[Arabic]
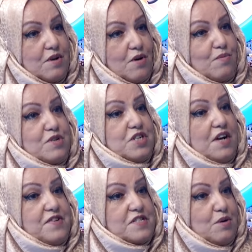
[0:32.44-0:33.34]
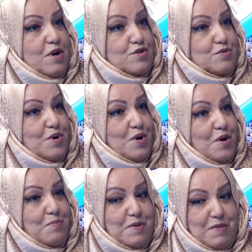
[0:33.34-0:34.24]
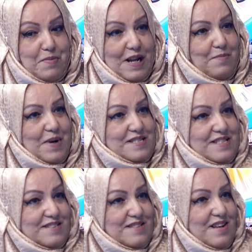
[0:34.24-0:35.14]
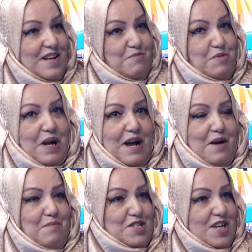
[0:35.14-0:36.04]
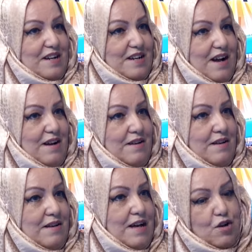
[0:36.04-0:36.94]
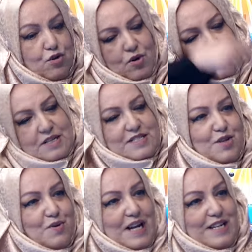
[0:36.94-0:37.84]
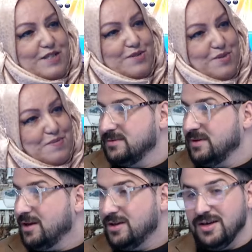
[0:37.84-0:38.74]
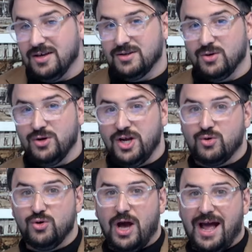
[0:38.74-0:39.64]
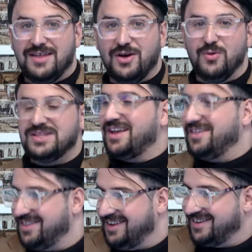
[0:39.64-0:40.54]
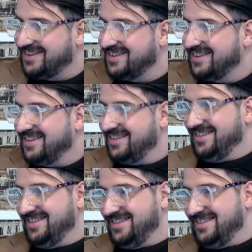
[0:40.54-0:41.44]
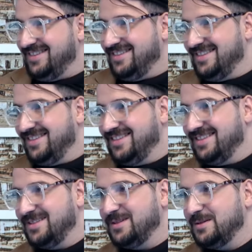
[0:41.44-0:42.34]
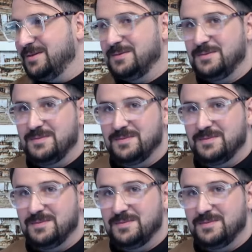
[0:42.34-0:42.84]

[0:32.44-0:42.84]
ونجح في زواجه بمبلغ بسيط بامراه ما شاء الله الكل سيقلده اكيد وهنا يكون هذا هو التاثير هذا هو التاثير الكل سيقلد انه